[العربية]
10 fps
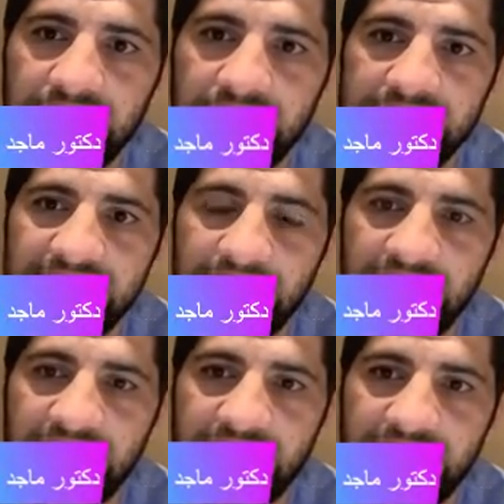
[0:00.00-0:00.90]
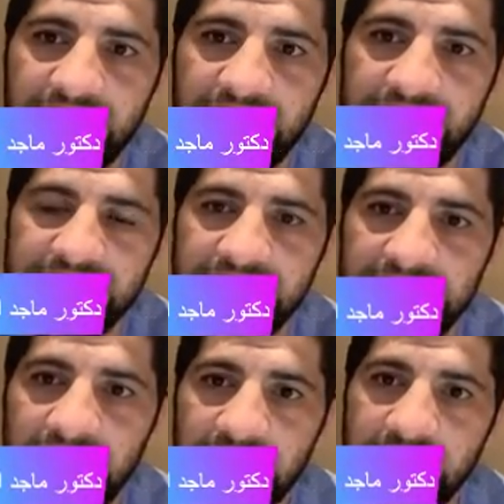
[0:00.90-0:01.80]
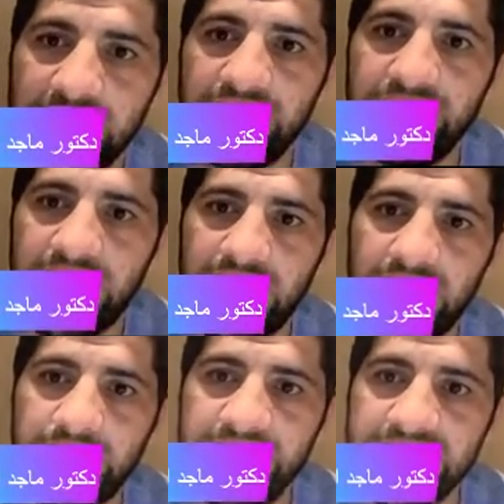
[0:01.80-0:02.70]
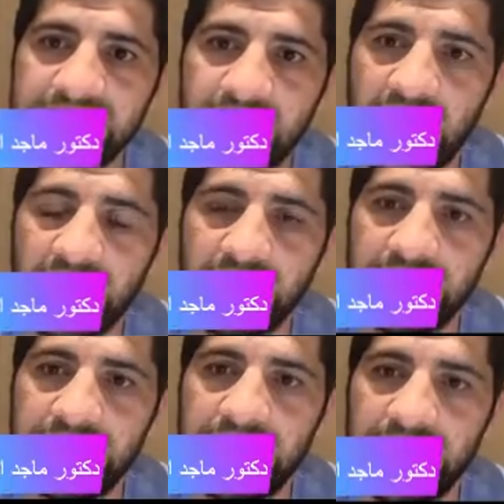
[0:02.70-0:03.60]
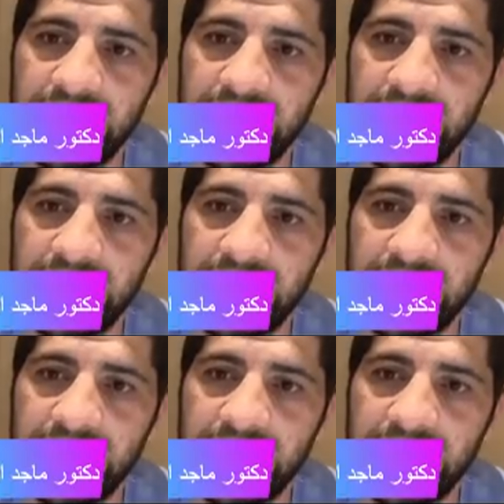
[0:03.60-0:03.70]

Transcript: سماكة في النسيج ده فبيحصل أعراض